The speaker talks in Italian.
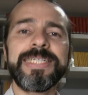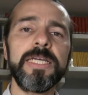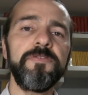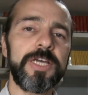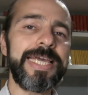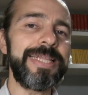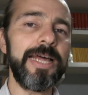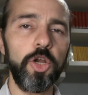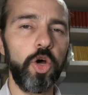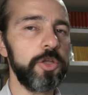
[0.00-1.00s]
Steve chiede
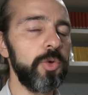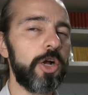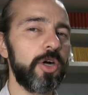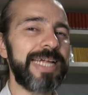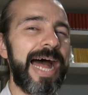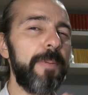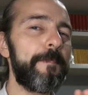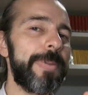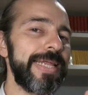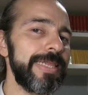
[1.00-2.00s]
a Lori una cosa
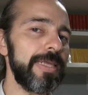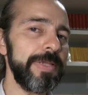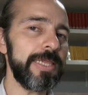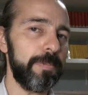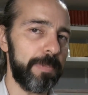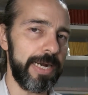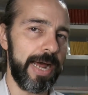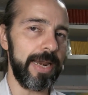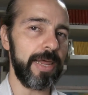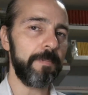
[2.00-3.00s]
apparentemente
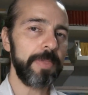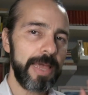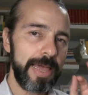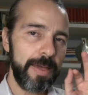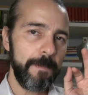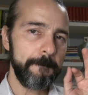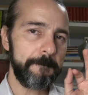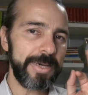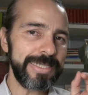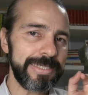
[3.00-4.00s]
banale.
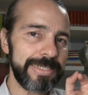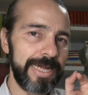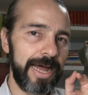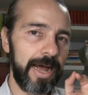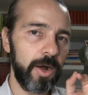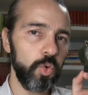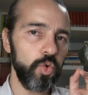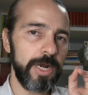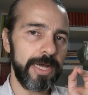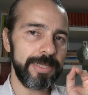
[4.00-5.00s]
Pensa a
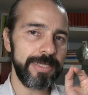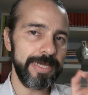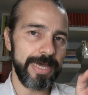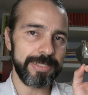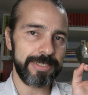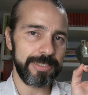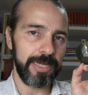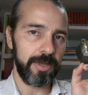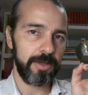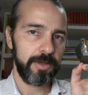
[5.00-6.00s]
una di esse.
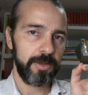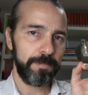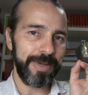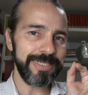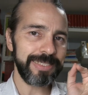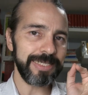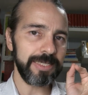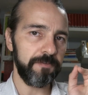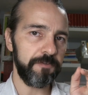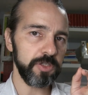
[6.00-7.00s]
Pensa
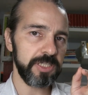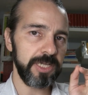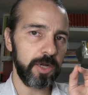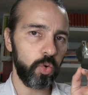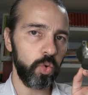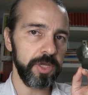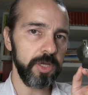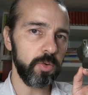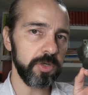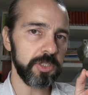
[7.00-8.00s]
se fosse qui
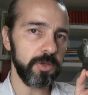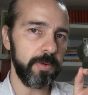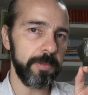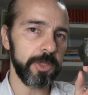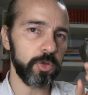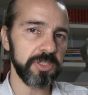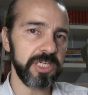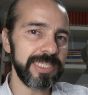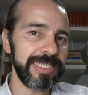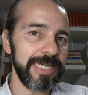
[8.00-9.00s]
in questo momento,
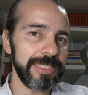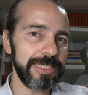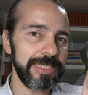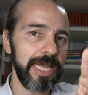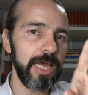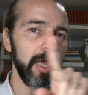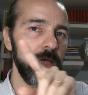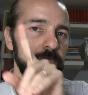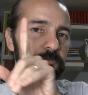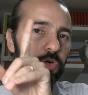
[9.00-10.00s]
se stesse
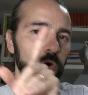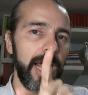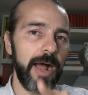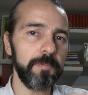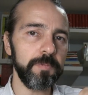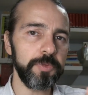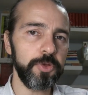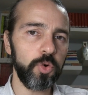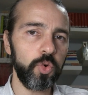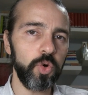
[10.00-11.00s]

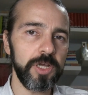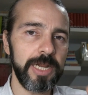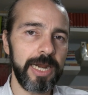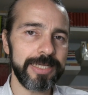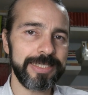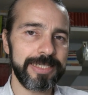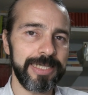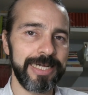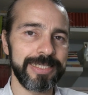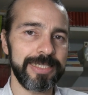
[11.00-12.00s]
volando qui nella
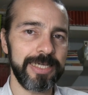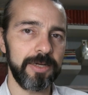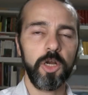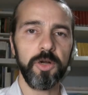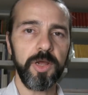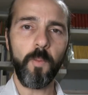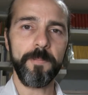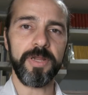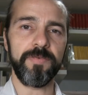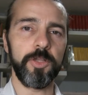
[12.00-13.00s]
stanza. Lori ha un
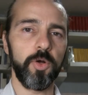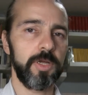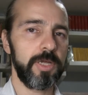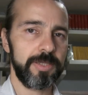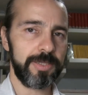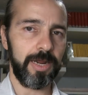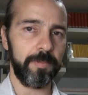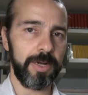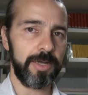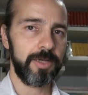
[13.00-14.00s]
brivido,
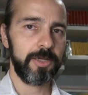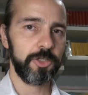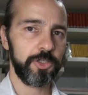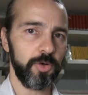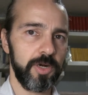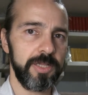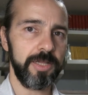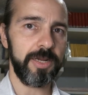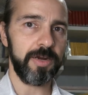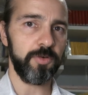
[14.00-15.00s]
trema,
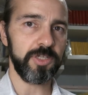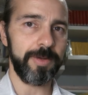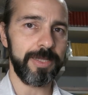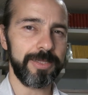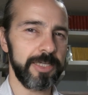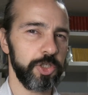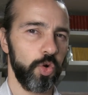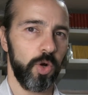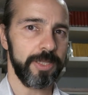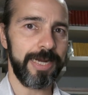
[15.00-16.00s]
sorride nervosamente,
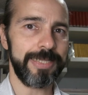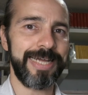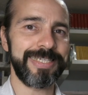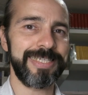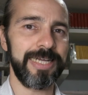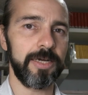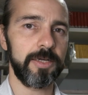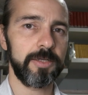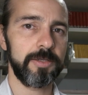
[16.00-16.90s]
scuote la testa.